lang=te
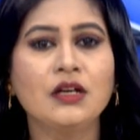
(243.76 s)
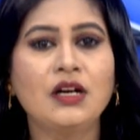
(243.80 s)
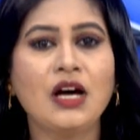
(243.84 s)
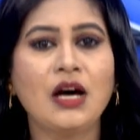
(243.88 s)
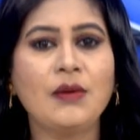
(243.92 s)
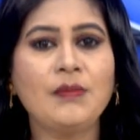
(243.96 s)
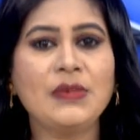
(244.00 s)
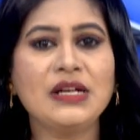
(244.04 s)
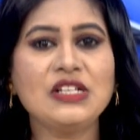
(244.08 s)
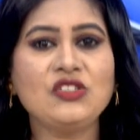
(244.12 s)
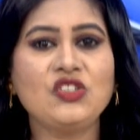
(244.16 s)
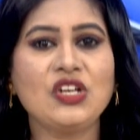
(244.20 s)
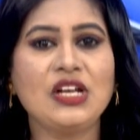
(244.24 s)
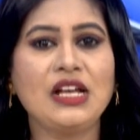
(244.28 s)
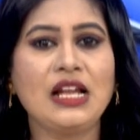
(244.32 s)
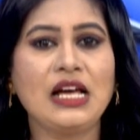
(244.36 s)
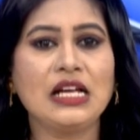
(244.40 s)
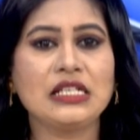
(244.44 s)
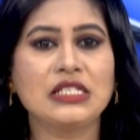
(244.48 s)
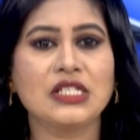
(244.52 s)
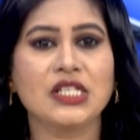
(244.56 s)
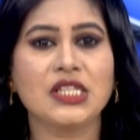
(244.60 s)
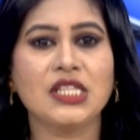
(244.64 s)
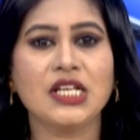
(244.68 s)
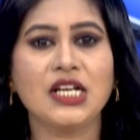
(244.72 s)
ఖమ్మం జిల్లా
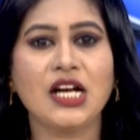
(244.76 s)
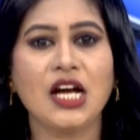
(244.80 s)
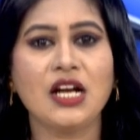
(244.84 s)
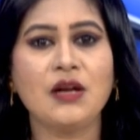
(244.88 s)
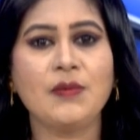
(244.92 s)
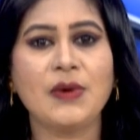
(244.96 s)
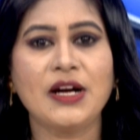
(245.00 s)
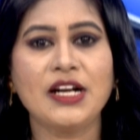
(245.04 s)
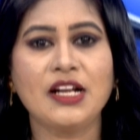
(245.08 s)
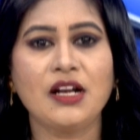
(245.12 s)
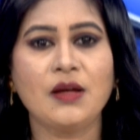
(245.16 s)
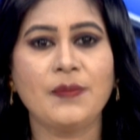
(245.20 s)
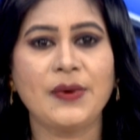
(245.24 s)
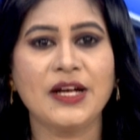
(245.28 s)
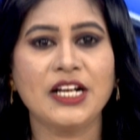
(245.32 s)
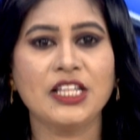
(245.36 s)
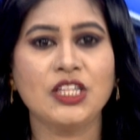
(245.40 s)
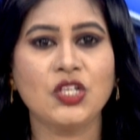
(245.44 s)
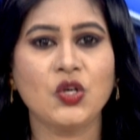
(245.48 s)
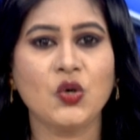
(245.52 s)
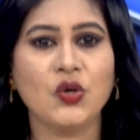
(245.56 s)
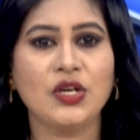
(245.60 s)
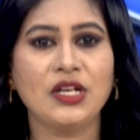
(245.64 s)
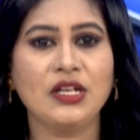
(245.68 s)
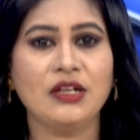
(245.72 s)
చింతకాని మండల
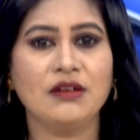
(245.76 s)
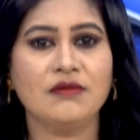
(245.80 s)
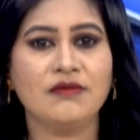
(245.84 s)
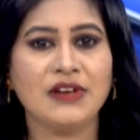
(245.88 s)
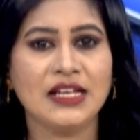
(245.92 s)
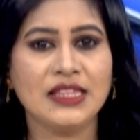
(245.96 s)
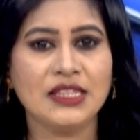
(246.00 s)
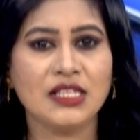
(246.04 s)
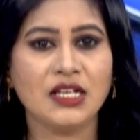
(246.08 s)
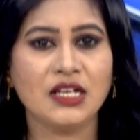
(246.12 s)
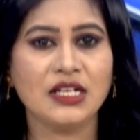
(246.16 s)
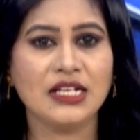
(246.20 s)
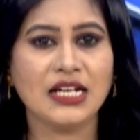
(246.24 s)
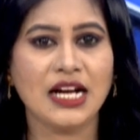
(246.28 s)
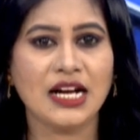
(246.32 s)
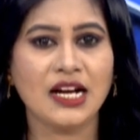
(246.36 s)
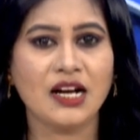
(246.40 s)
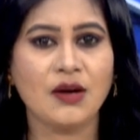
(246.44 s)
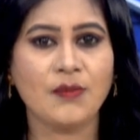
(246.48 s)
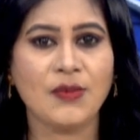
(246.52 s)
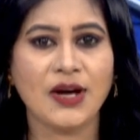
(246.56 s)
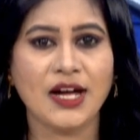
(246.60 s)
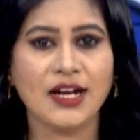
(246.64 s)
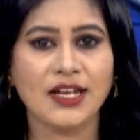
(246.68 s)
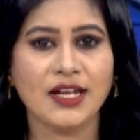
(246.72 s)
పరిధిలోని వందనం
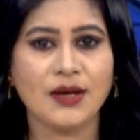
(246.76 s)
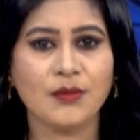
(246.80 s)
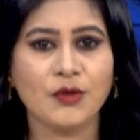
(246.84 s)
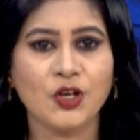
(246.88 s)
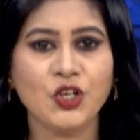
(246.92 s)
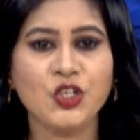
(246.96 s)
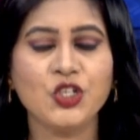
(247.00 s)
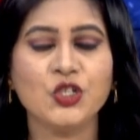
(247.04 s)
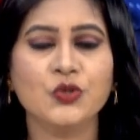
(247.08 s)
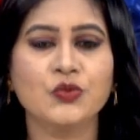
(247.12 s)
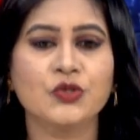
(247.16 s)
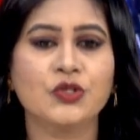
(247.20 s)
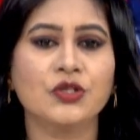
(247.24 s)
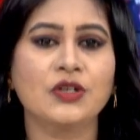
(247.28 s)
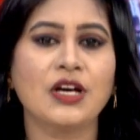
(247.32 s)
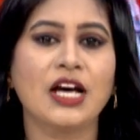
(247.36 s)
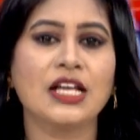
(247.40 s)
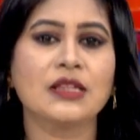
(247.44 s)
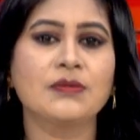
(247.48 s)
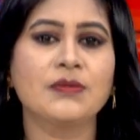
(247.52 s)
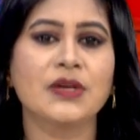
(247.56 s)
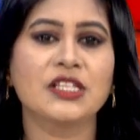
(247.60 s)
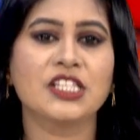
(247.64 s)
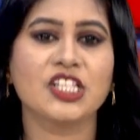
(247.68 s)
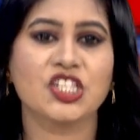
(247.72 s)
గంగమ్మ ఆలయంలో యువకుడు
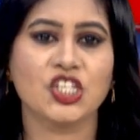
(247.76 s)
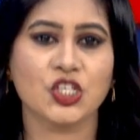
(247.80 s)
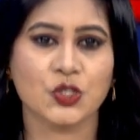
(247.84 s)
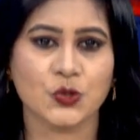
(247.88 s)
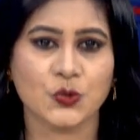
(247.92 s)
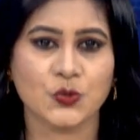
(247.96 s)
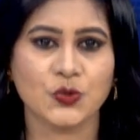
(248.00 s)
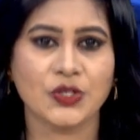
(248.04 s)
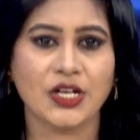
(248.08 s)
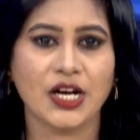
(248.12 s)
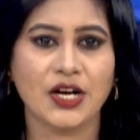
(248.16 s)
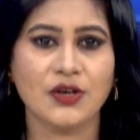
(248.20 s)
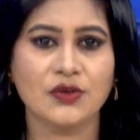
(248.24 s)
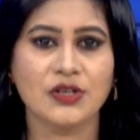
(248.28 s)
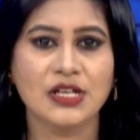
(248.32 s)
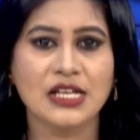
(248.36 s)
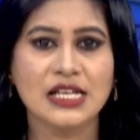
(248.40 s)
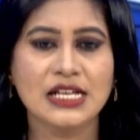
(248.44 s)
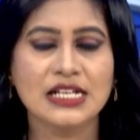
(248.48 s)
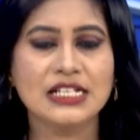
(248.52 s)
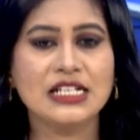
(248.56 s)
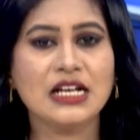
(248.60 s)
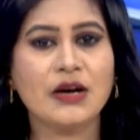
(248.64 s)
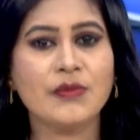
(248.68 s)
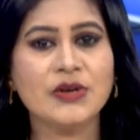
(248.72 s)
ఆత్మహత్య చేసుకున్నాడు
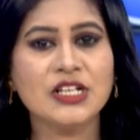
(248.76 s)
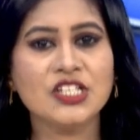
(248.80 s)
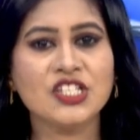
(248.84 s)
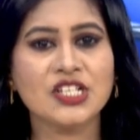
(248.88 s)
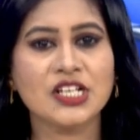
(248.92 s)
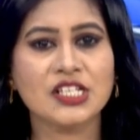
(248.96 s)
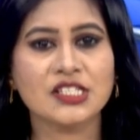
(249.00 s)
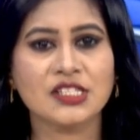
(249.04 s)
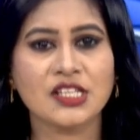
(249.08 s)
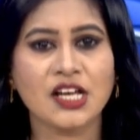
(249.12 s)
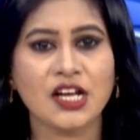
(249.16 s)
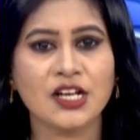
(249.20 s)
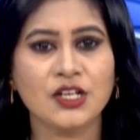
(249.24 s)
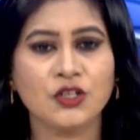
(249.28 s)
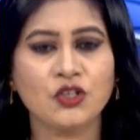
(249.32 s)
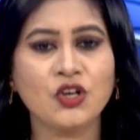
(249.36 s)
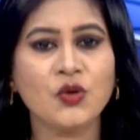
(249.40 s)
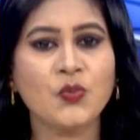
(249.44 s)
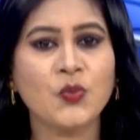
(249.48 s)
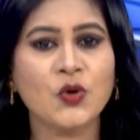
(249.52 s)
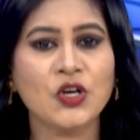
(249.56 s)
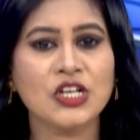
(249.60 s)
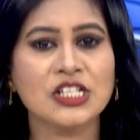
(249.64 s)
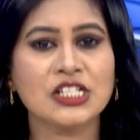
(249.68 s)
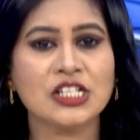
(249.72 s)
గమనించిన
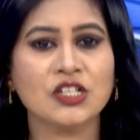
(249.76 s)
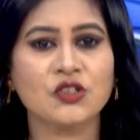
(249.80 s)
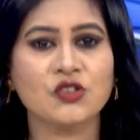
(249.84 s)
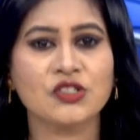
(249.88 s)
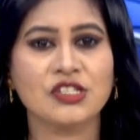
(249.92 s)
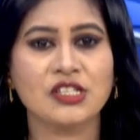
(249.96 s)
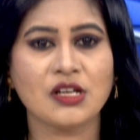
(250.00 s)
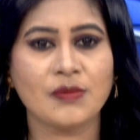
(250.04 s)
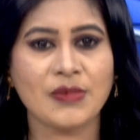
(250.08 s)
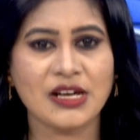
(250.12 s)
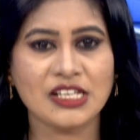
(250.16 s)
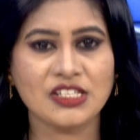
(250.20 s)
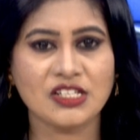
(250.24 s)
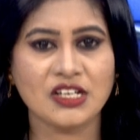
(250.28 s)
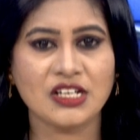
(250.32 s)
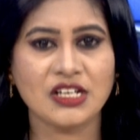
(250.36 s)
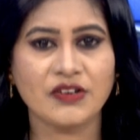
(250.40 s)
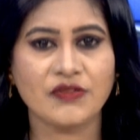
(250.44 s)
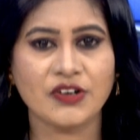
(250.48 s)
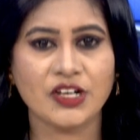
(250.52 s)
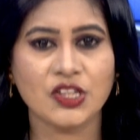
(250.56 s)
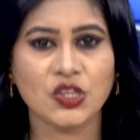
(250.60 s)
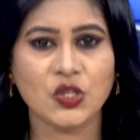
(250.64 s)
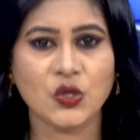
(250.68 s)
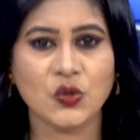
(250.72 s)
స్థానికులు పోలీసులకు సమాచారం
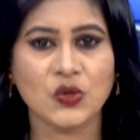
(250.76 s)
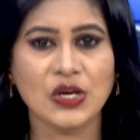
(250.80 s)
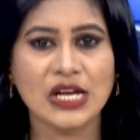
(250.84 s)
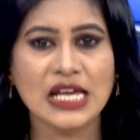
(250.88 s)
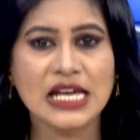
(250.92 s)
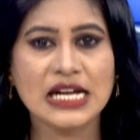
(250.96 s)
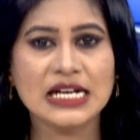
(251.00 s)
ఇవ్వడంతో